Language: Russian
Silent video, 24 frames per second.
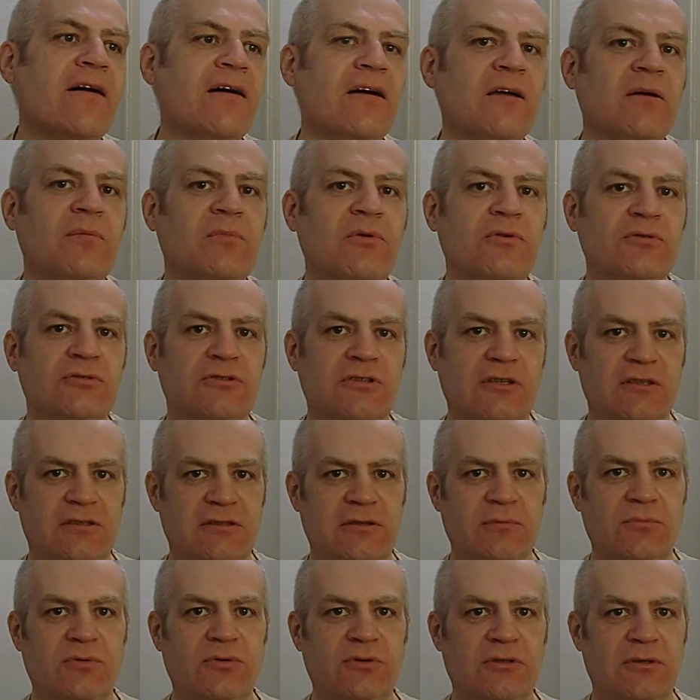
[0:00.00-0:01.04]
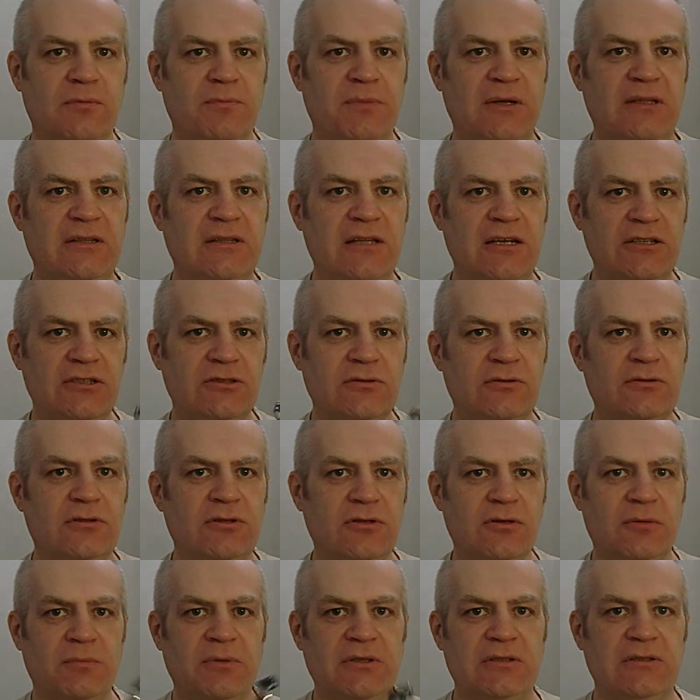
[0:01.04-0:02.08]
Плюс, если будете подтачивать
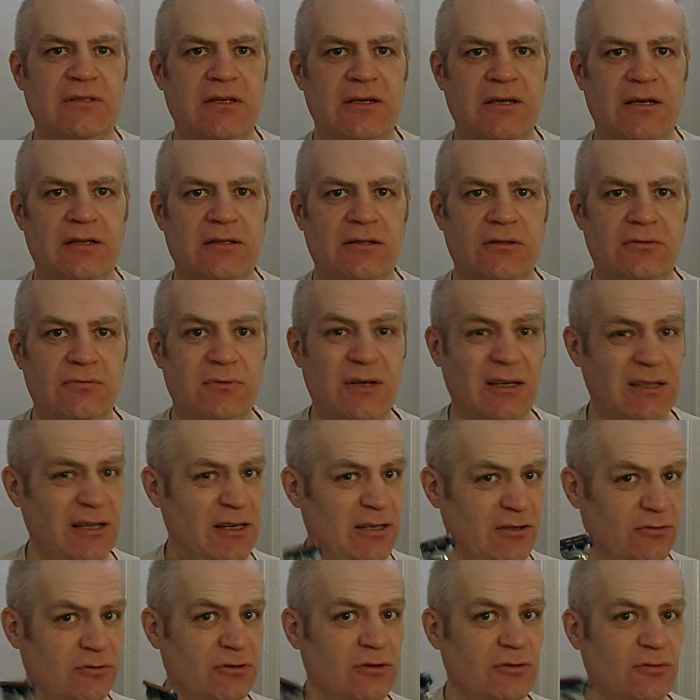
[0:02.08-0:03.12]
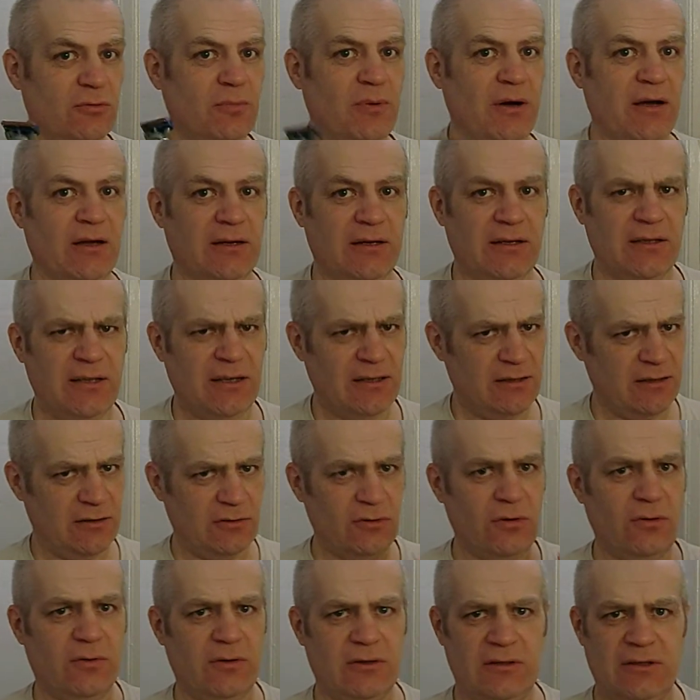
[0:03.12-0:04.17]
ее постоянно, ну, когда она уже тупая, когда она
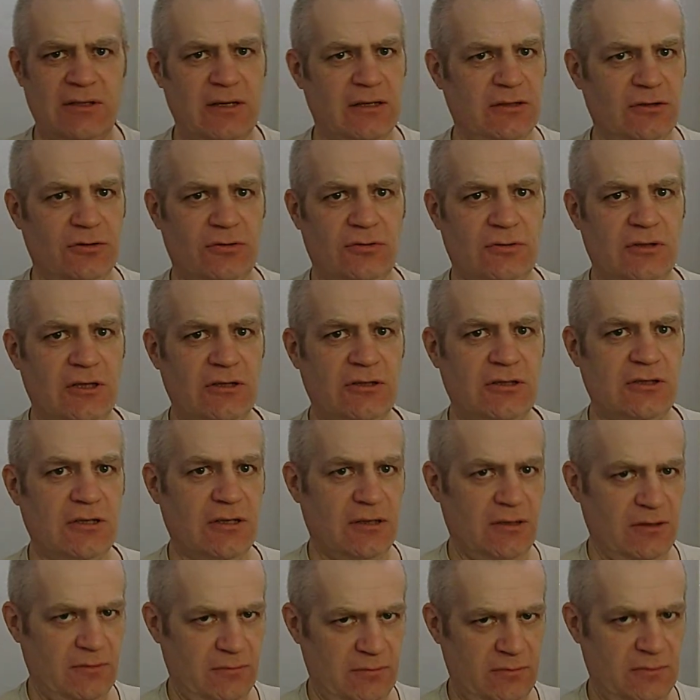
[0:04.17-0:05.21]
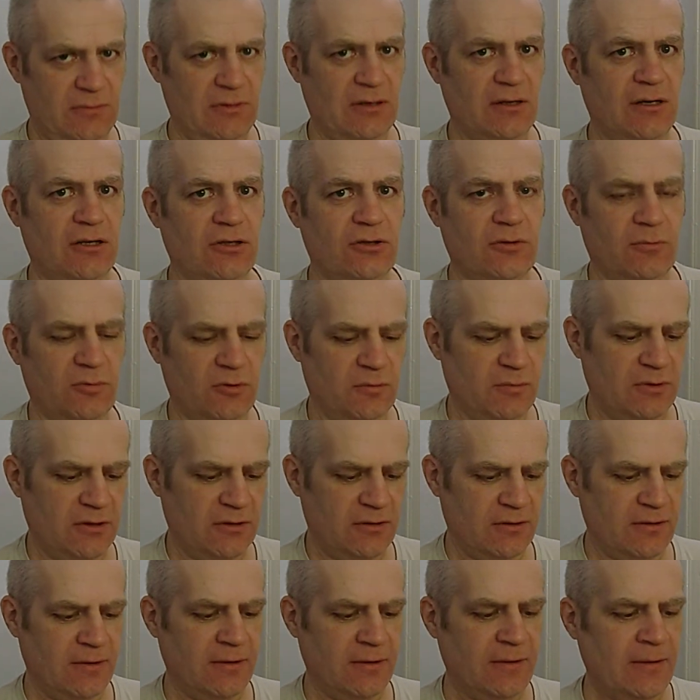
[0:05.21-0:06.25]
новая, не надо ничего точить, она хорошо будет брить.
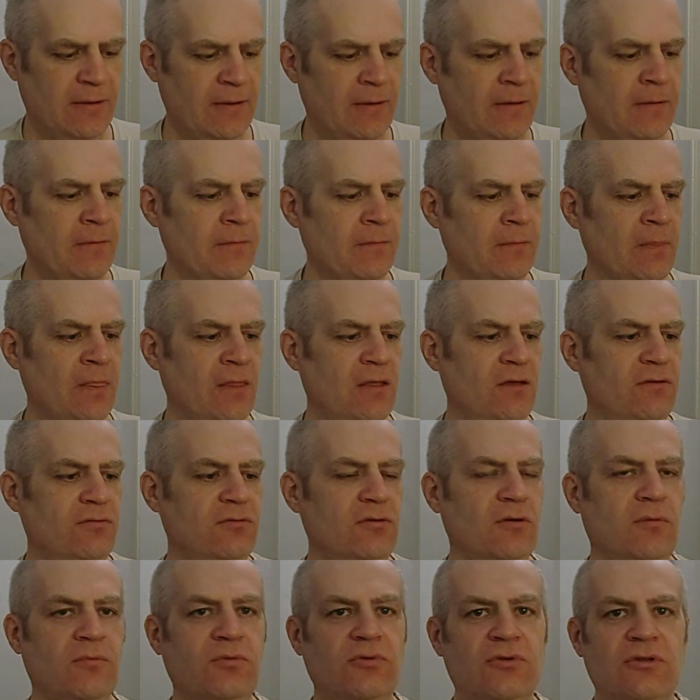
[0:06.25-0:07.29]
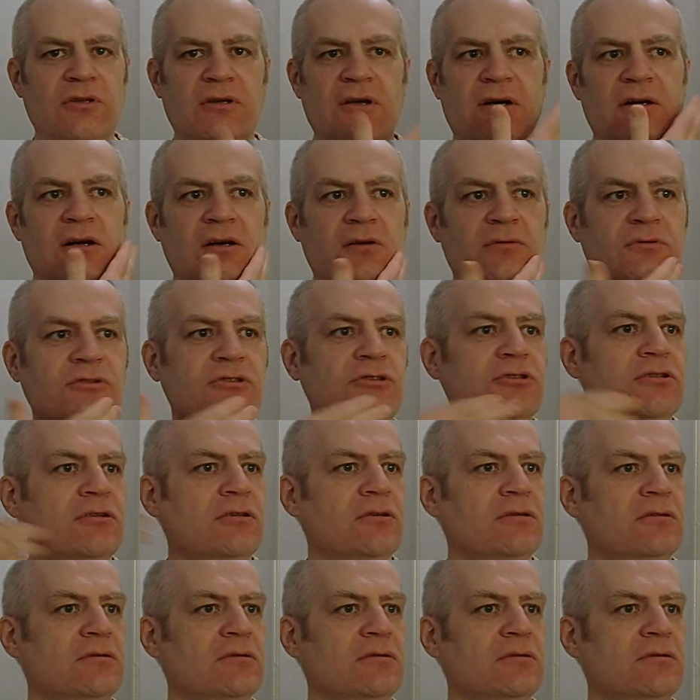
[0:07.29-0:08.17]
И все, будете как огурчик.